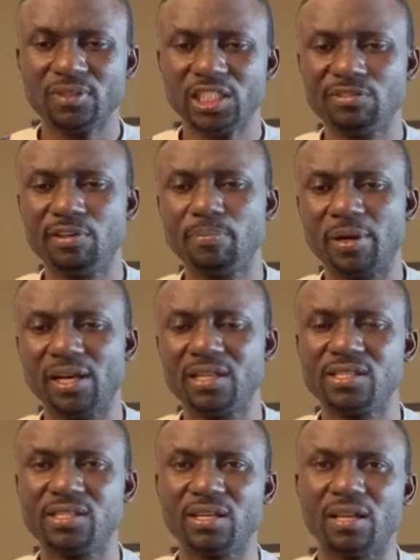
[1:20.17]
je vais
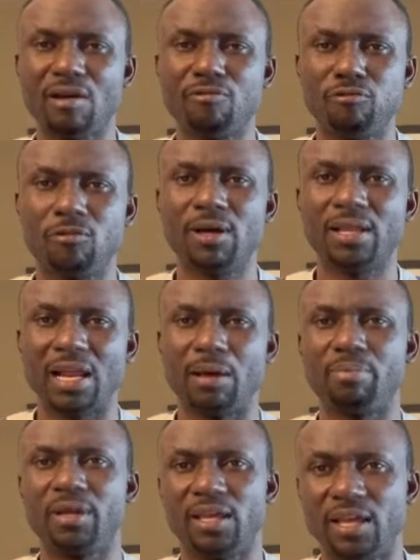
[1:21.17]
parler sur la foi dans la
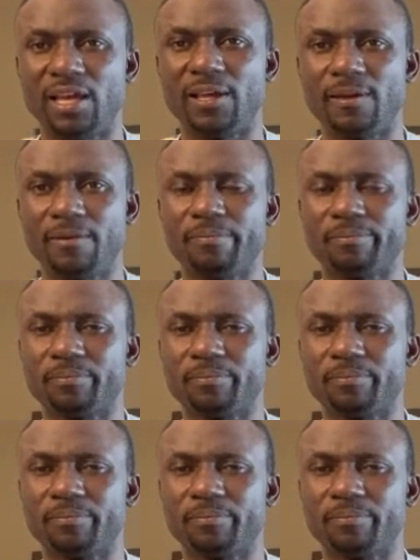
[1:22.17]
prière.